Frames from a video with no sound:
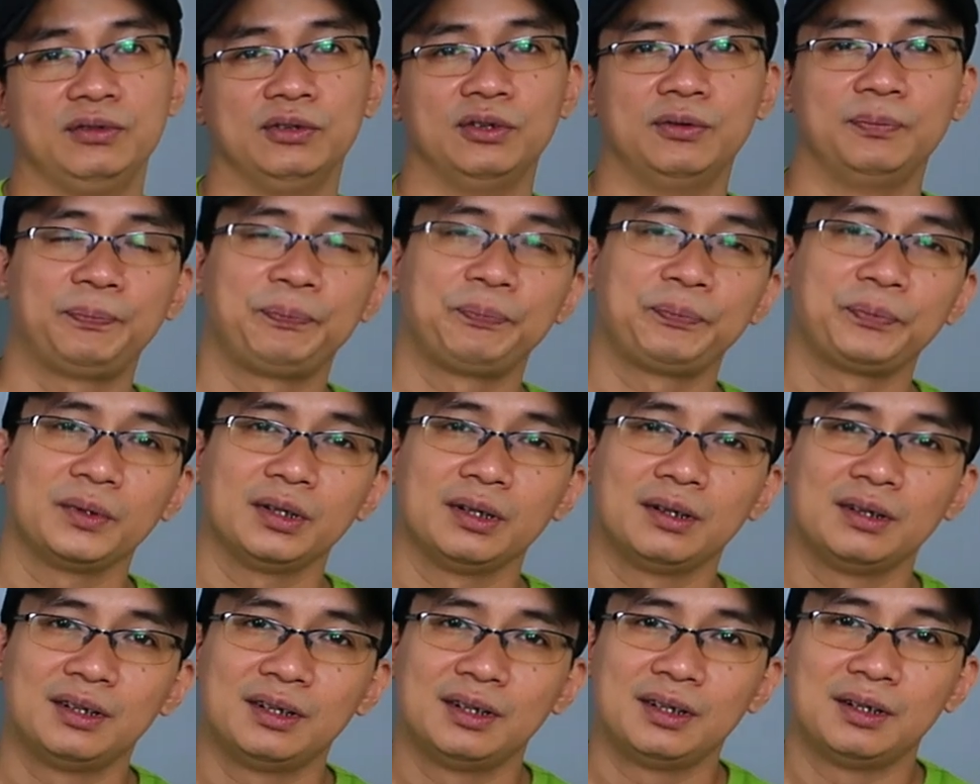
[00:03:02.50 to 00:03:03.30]
sử dụng
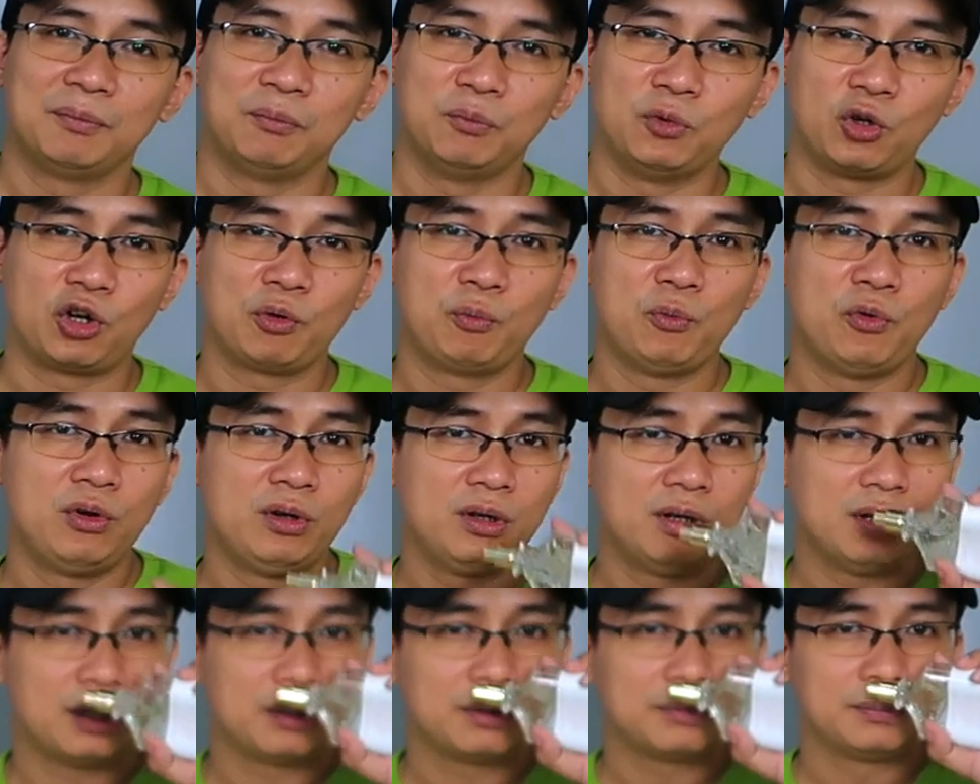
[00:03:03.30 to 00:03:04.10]
một cái
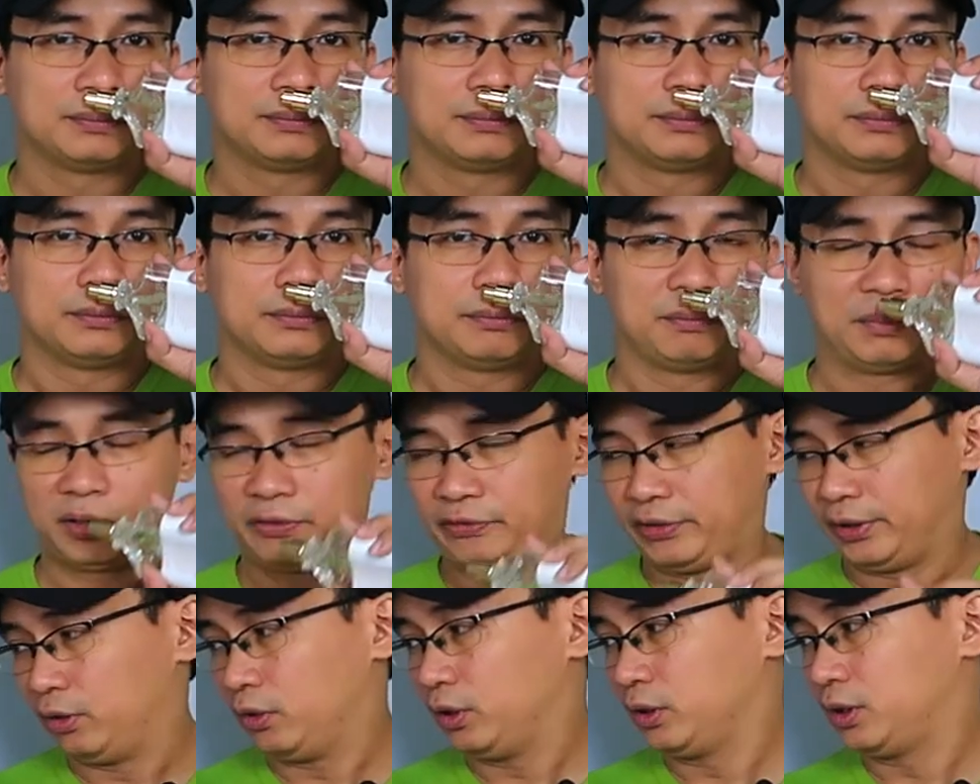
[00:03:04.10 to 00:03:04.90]
mùi hương
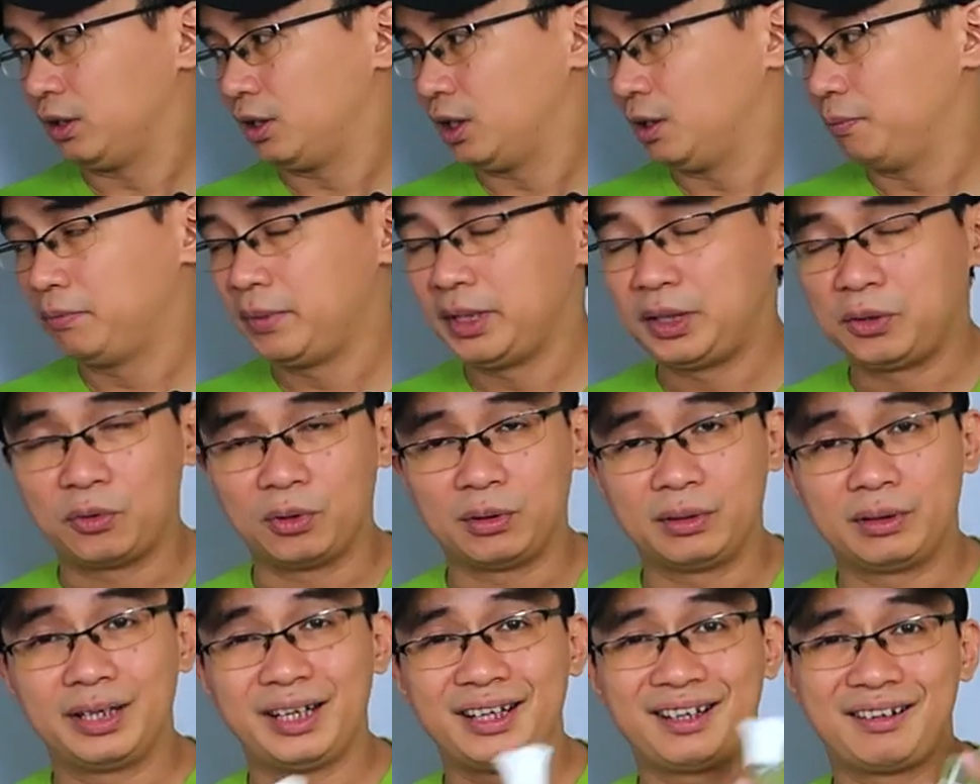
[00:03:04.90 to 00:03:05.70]
mà phải nói thật là mình
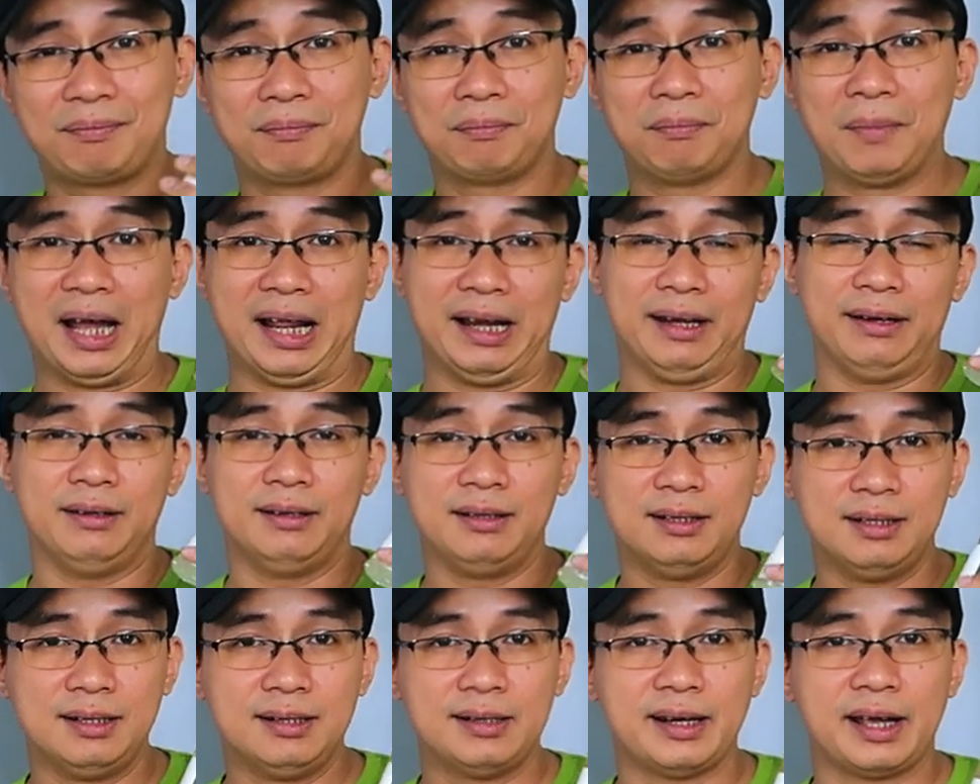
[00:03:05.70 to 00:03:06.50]
còn thích
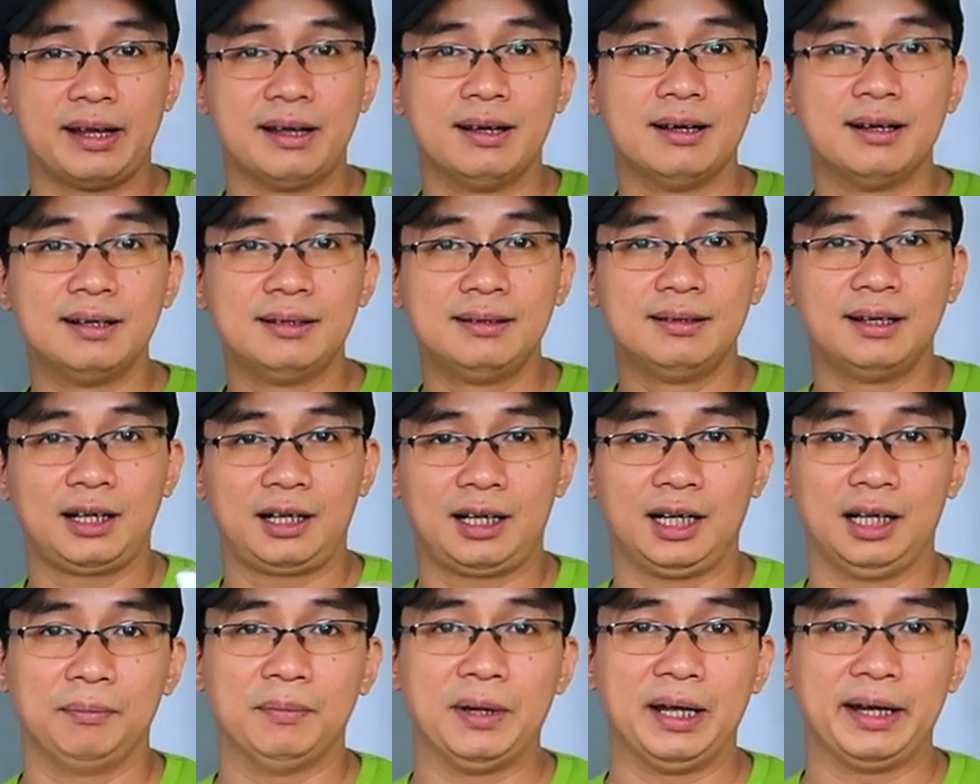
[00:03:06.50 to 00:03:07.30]
bản nữ này hơn
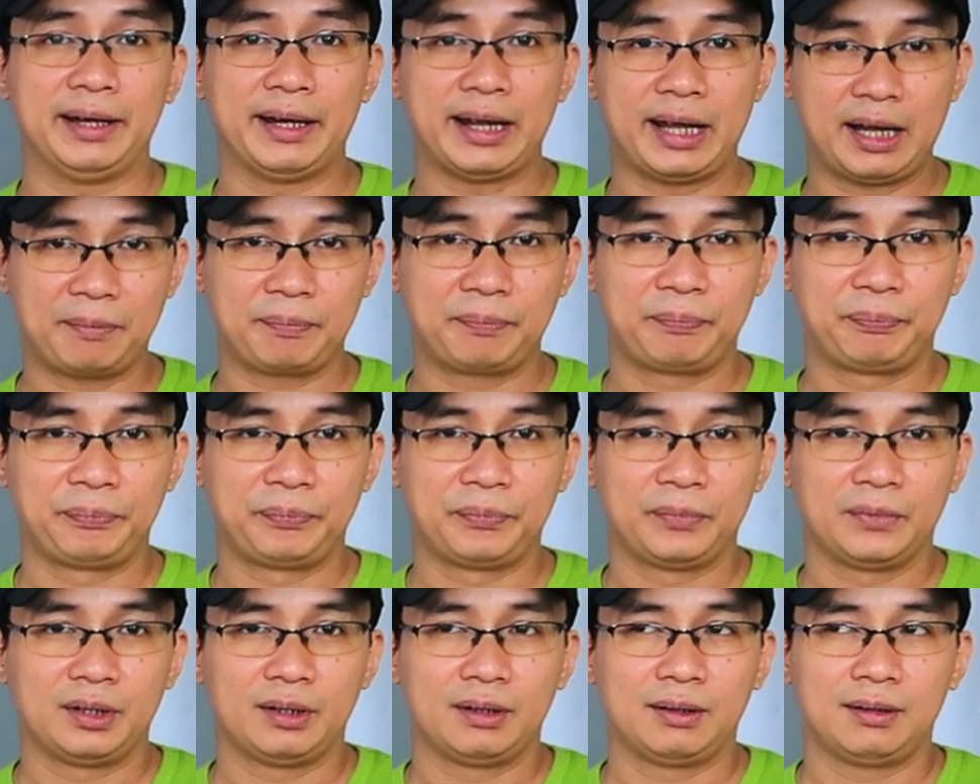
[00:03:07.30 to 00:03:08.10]
là cả bản nam
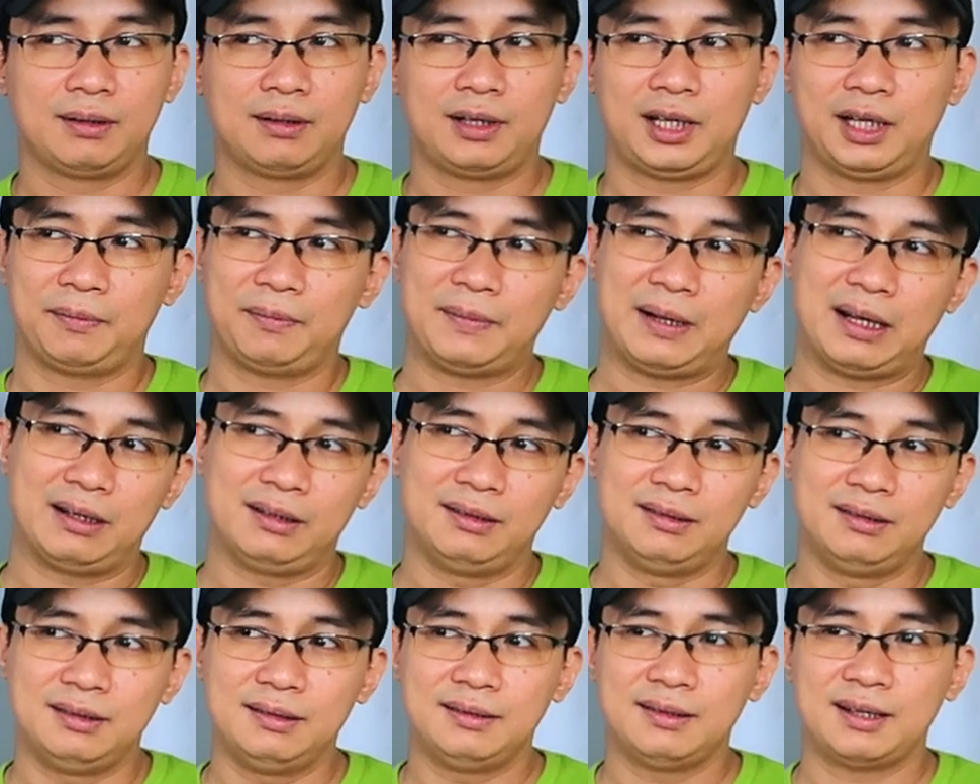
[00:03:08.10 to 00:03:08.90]
các
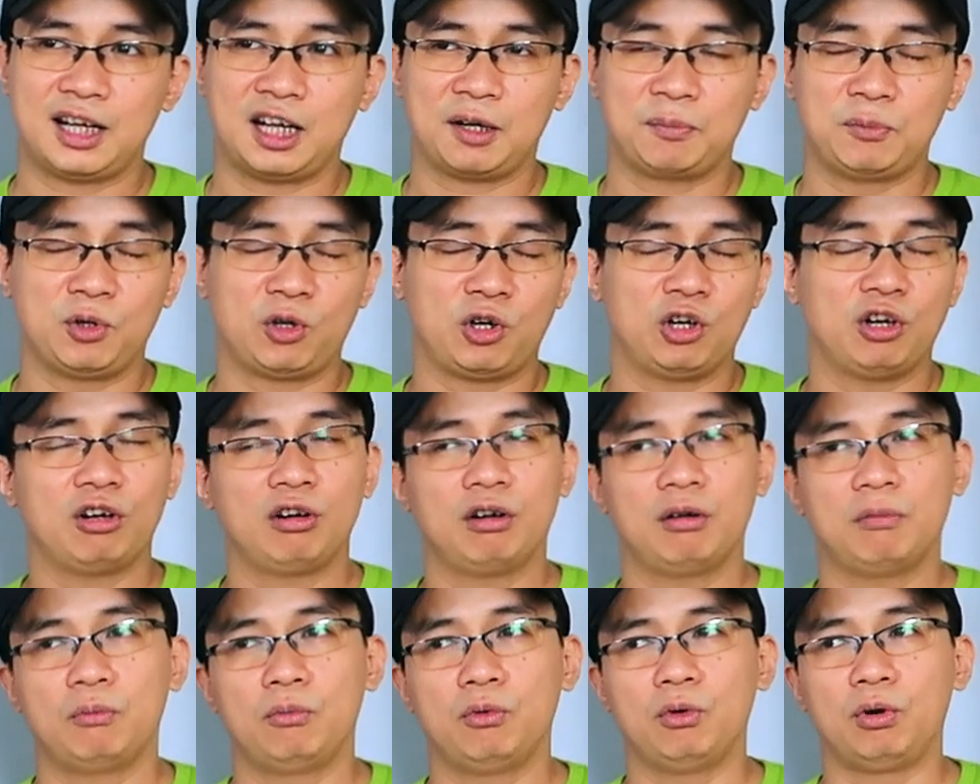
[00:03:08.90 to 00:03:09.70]
bạn nữ nào mà
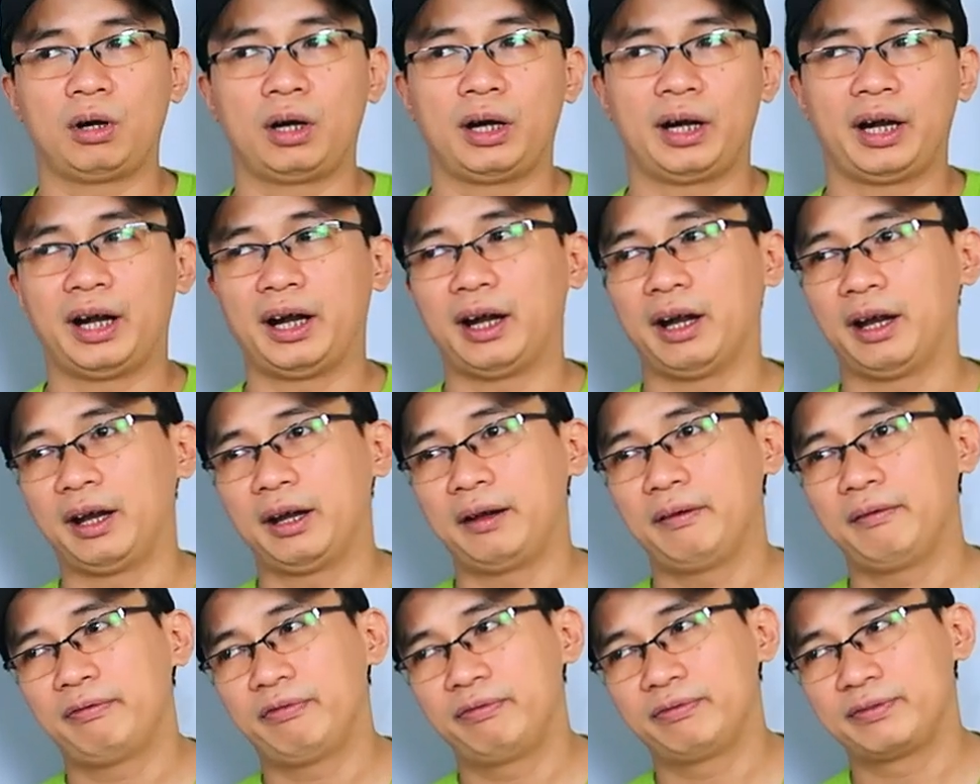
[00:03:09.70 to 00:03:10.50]
có một
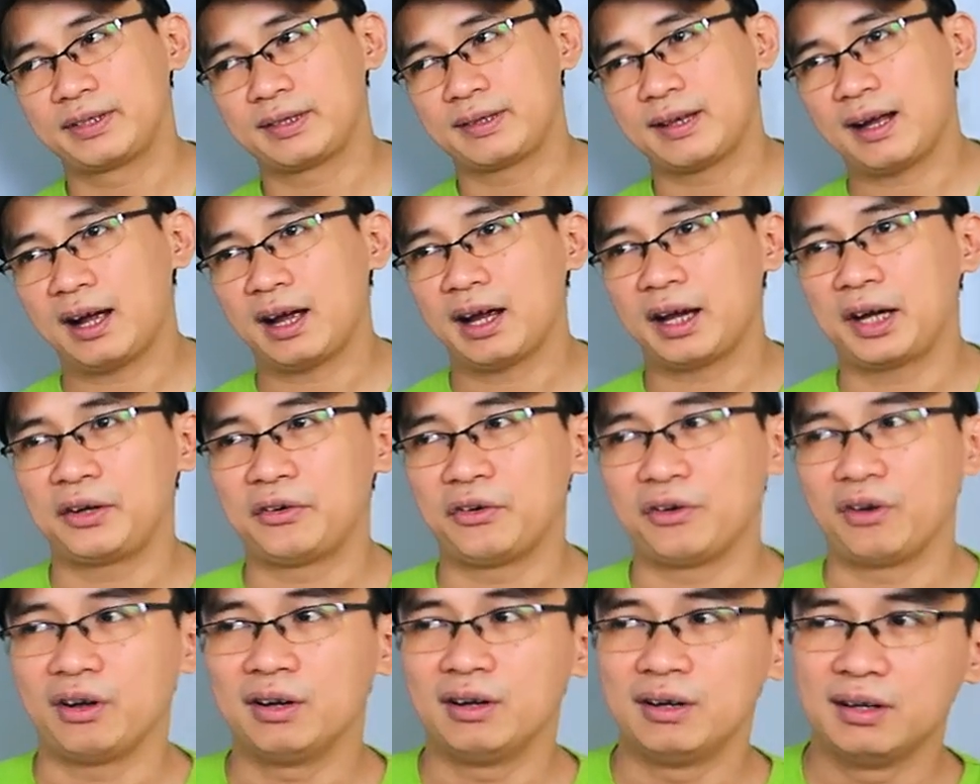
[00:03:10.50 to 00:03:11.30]
cái
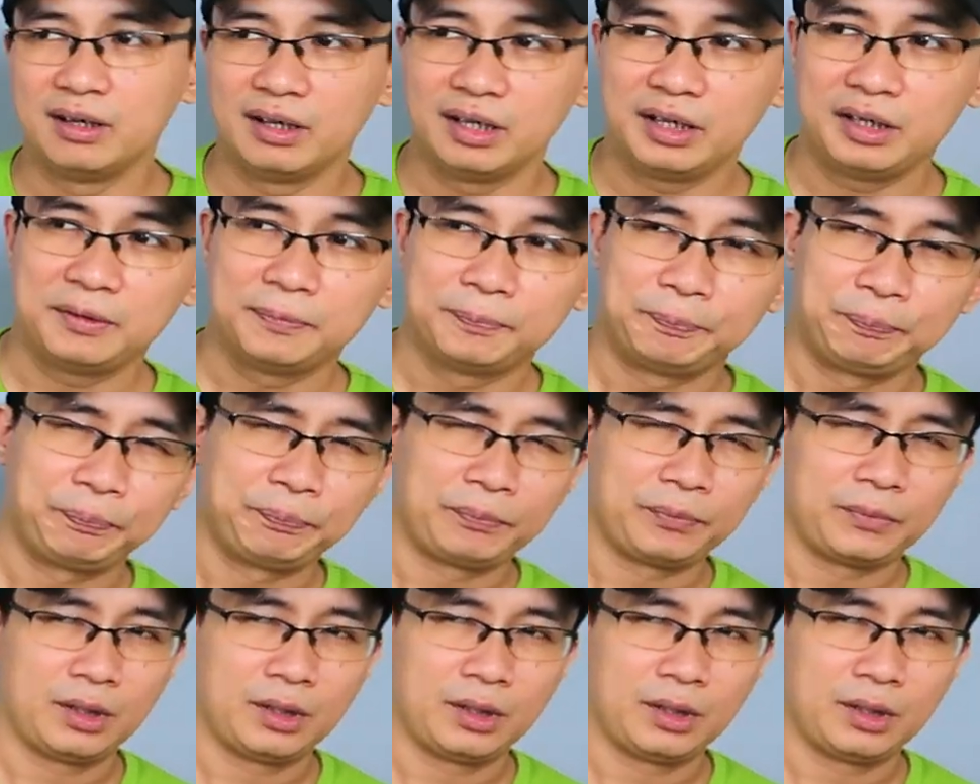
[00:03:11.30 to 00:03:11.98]
style nó hơi